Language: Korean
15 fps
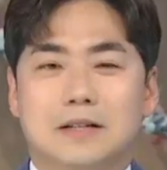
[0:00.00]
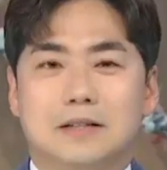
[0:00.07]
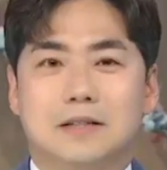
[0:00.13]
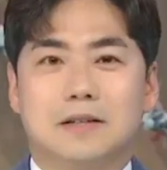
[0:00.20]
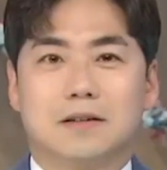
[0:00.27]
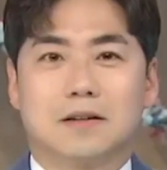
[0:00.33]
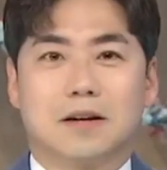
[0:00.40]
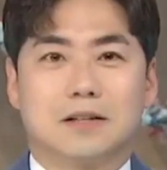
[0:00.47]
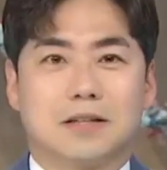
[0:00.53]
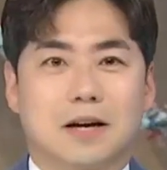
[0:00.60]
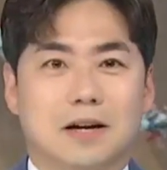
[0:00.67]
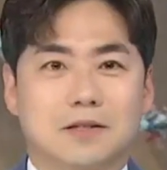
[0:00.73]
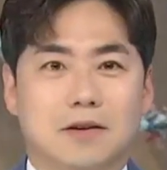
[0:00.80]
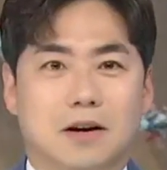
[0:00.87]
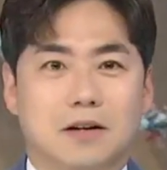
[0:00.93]
지역에
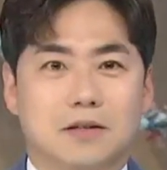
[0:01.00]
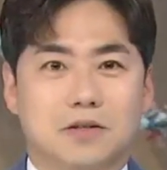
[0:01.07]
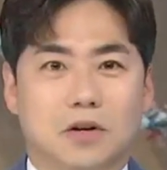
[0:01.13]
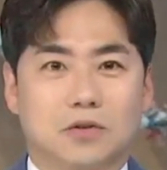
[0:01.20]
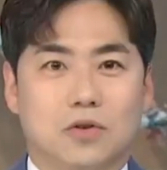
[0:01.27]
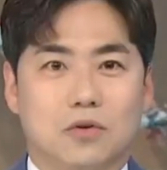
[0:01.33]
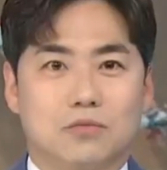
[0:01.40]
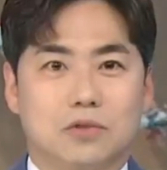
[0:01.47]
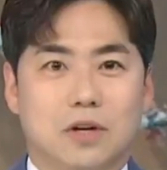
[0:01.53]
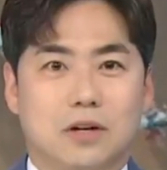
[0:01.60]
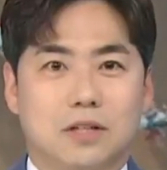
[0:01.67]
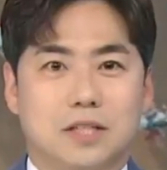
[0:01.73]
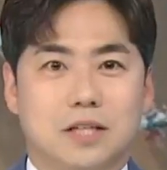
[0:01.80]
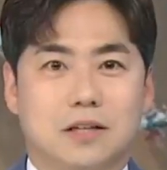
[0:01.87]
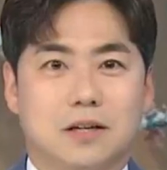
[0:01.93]
사라져가는 전통
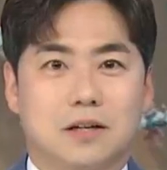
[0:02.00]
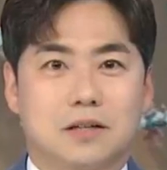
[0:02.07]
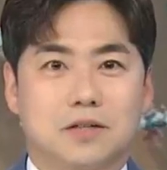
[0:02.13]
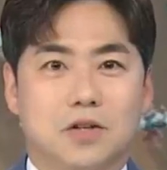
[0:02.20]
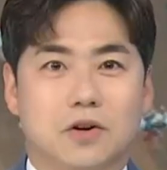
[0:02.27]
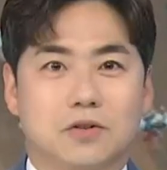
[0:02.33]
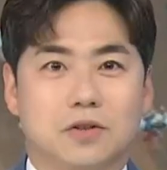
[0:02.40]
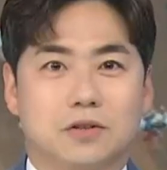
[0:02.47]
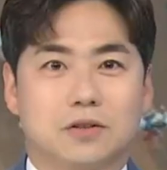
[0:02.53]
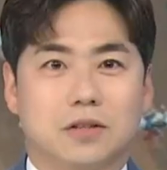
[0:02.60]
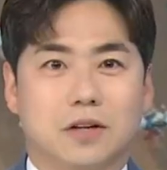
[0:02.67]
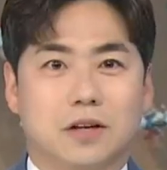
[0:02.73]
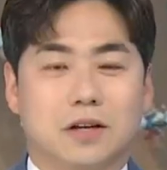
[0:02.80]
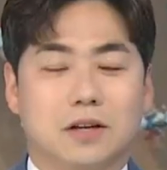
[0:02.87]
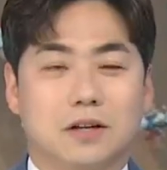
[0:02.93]
문화를 지키는
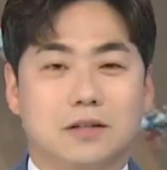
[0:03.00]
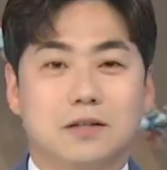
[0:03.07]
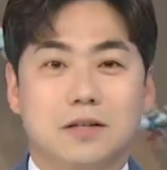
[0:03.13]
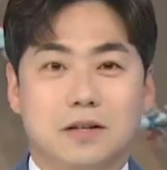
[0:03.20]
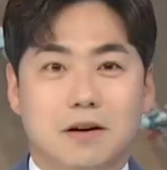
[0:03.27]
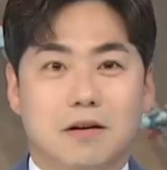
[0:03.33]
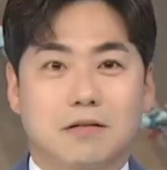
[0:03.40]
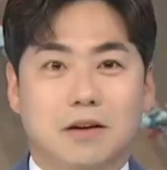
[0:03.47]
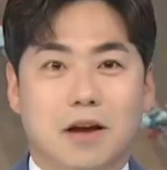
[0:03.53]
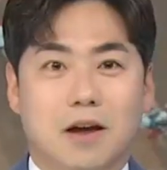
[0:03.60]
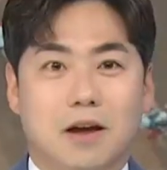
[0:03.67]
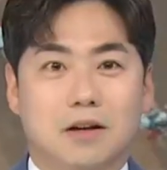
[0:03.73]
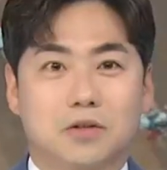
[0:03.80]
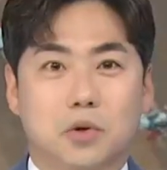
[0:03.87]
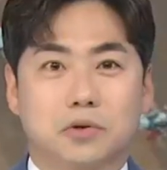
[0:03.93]
청년들이
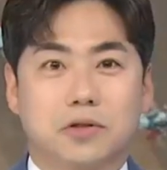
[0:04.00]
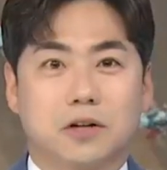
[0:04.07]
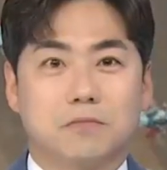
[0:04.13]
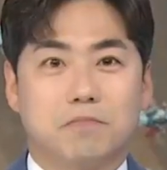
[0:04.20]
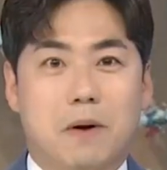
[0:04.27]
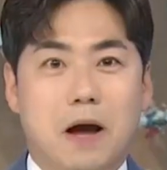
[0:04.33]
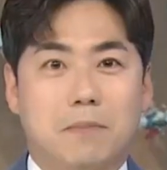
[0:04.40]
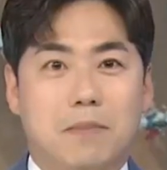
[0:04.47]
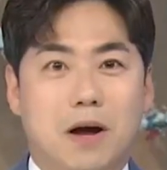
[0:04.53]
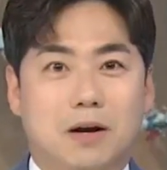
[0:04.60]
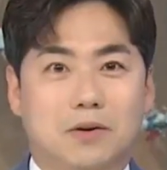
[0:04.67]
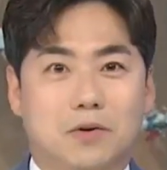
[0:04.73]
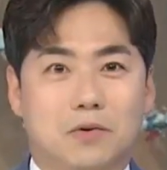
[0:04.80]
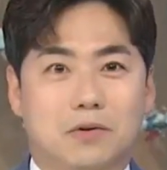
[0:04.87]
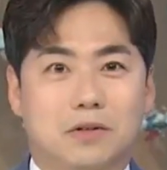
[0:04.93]
의령에 조선 팝
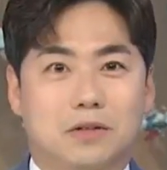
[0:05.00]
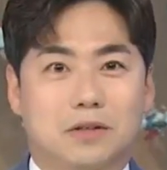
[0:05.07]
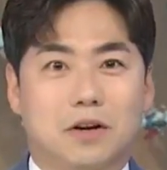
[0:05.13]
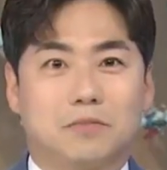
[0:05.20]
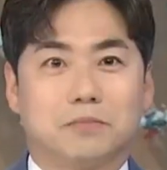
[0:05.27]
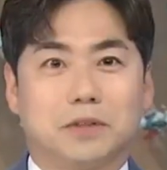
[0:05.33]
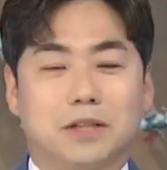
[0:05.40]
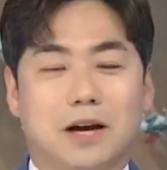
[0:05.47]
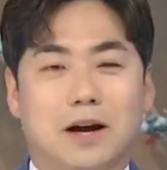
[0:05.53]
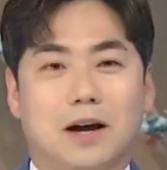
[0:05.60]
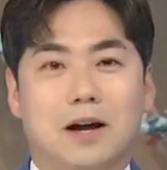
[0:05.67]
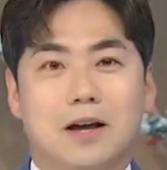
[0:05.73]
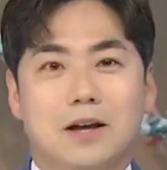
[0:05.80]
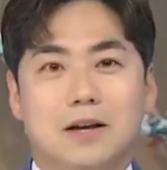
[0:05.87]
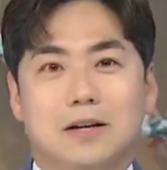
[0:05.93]
학교를 엽니다.
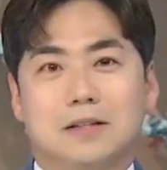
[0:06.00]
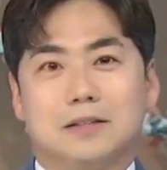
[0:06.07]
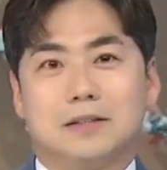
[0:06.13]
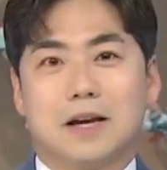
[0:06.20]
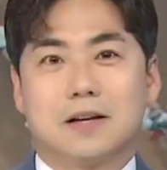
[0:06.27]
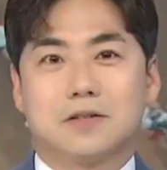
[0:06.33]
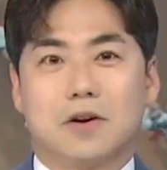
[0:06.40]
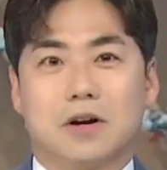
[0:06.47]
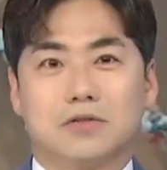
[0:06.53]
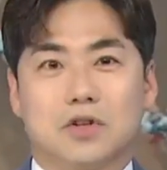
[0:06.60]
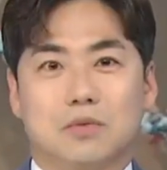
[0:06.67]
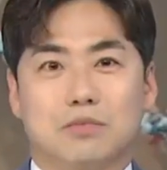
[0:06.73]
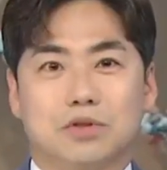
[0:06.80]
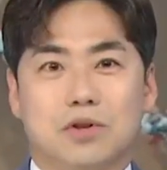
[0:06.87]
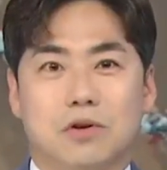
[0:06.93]

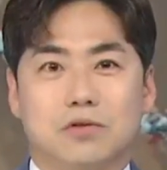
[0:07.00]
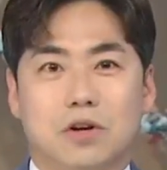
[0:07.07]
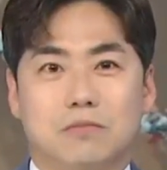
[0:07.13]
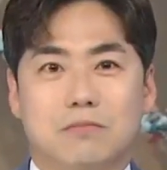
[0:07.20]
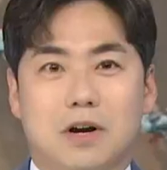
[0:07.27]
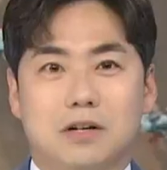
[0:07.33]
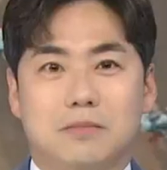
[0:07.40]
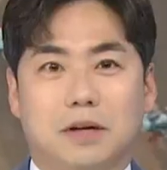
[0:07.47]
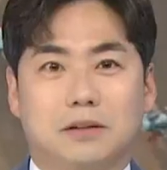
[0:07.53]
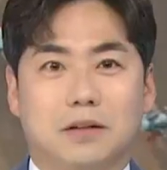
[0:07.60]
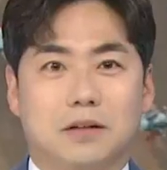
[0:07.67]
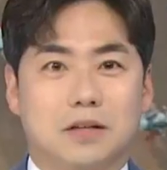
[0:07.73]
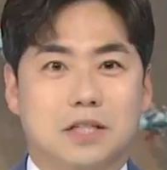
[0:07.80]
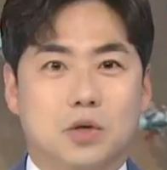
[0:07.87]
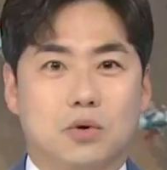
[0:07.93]
행정안전부 청년마을
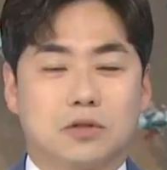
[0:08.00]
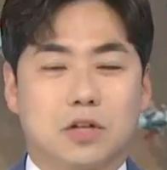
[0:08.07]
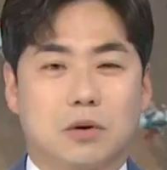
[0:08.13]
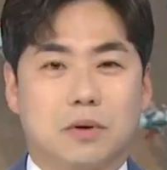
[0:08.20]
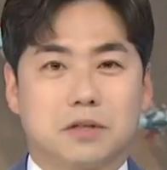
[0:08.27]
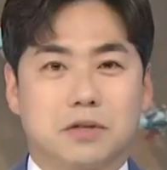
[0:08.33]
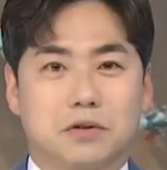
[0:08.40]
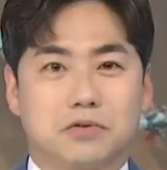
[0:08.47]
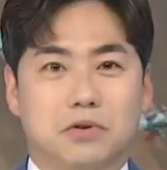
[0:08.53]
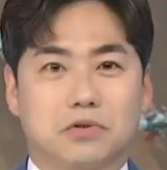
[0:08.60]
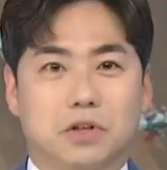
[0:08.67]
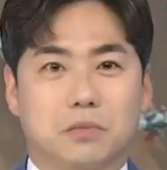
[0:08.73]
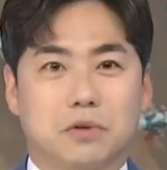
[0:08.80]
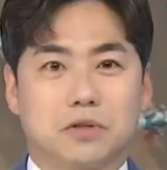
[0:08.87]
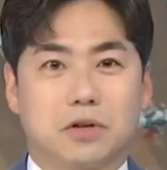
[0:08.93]
만들기 지원 사업에
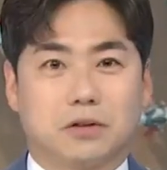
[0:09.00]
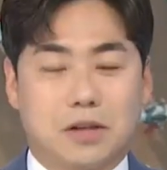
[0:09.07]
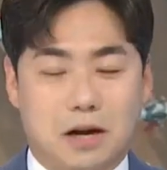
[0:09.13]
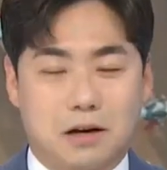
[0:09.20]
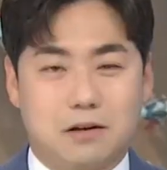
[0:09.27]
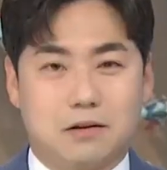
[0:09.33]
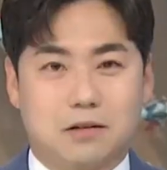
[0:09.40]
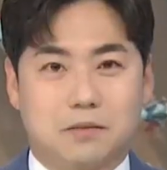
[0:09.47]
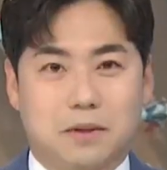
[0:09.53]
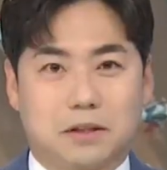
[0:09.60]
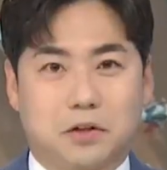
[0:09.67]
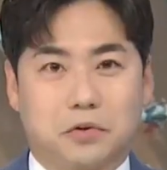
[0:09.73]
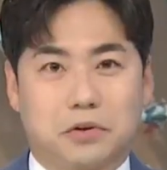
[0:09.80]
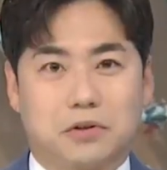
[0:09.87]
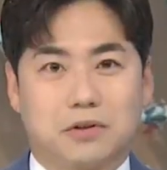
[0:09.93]
선정되면서 탄력을
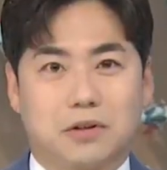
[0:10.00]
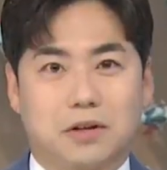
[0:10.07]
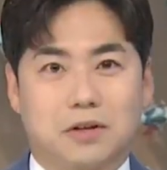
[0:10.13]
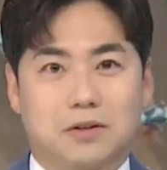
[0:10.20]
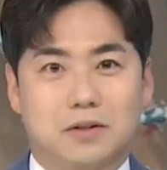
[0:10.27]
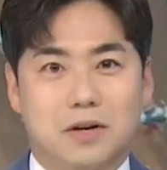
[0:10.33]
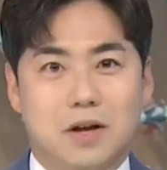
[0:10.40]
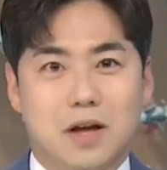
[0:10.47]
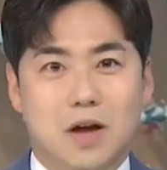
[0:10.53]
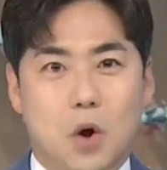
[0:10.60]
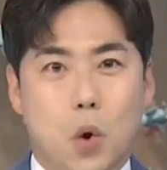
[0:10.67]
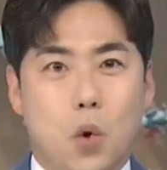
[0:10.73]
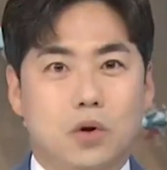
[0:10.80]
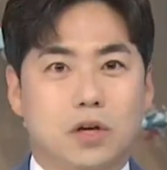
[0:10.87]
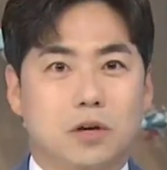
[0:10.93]
받게 됐는데요.
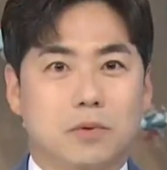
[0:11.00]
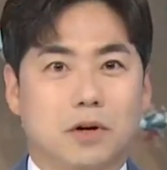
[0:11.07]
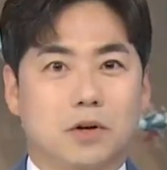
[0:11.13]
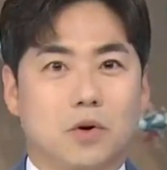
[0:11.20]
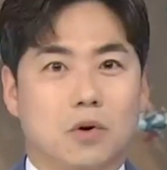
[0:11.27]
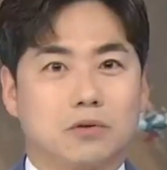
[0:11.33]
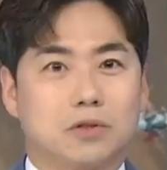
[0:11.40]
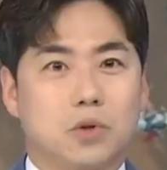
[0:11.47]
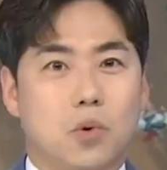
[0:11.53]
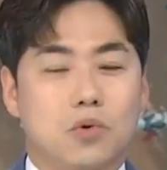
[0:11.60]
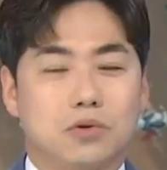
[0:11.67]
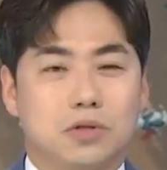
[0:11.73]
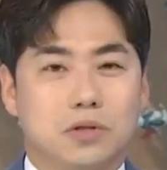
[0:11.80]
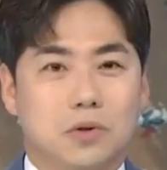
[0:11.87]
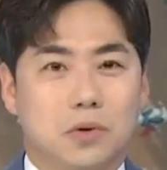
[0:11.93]
홍의별곡
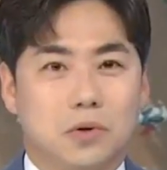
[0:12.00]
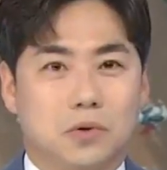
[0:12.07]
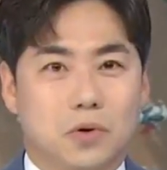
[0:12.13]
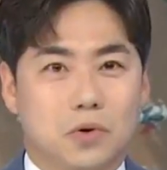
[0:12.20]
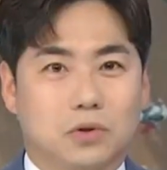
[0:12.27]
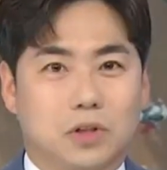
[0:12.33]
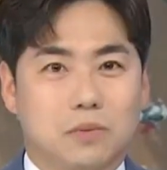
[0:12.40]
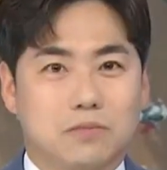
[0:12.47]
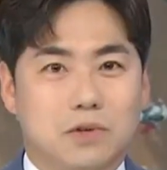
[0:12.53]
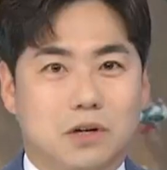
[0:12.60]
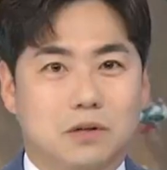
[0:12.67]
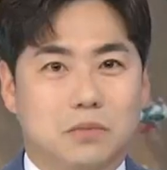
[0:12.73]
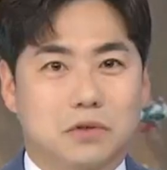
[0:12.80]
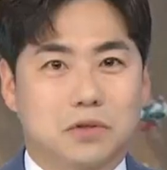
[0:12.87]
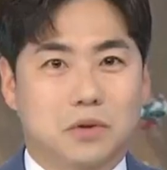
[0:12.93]
송진호 교육팀장을
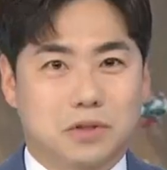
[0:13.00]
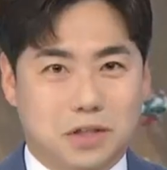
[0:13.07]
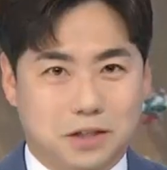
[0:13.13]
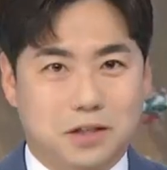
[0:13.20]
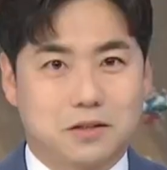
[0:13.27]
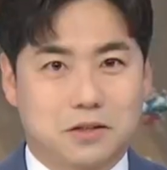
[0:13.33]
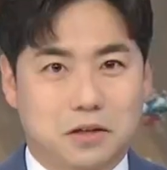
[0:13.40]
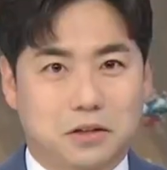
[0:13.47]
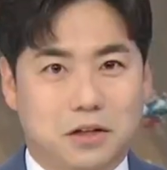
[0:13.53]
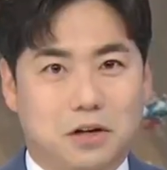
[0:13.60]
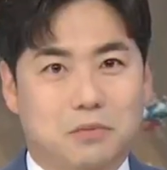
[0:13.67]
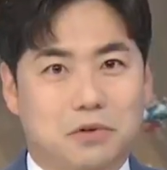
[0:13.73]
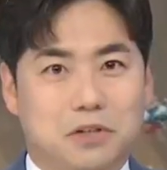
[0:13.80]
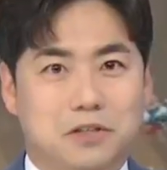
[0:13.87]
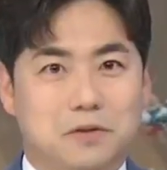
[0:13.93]
모시고 자세한 얘기
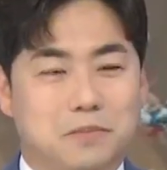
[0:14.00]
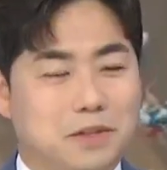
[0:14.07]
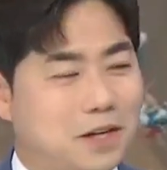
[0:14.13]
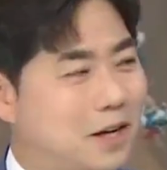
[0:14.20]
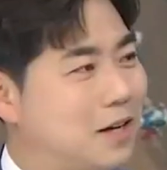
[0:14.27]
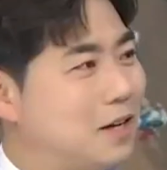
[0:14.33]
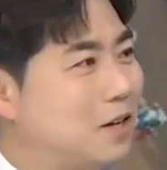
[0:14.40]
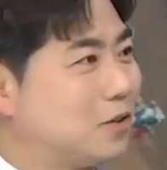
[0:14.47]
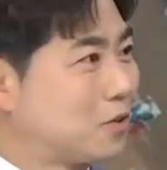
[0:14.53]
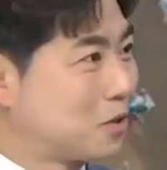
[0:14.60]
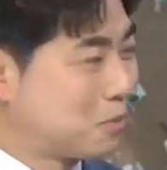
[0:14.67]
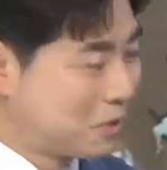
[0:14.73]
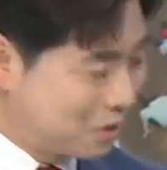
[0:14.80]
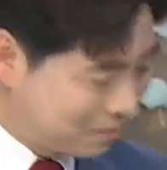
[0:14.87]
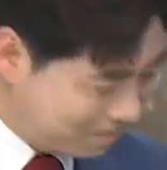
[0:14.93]
나눠보겠습니다. 어서
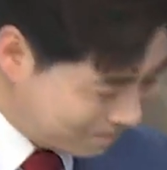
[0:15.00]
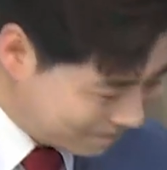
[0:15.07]
오십시오. 네,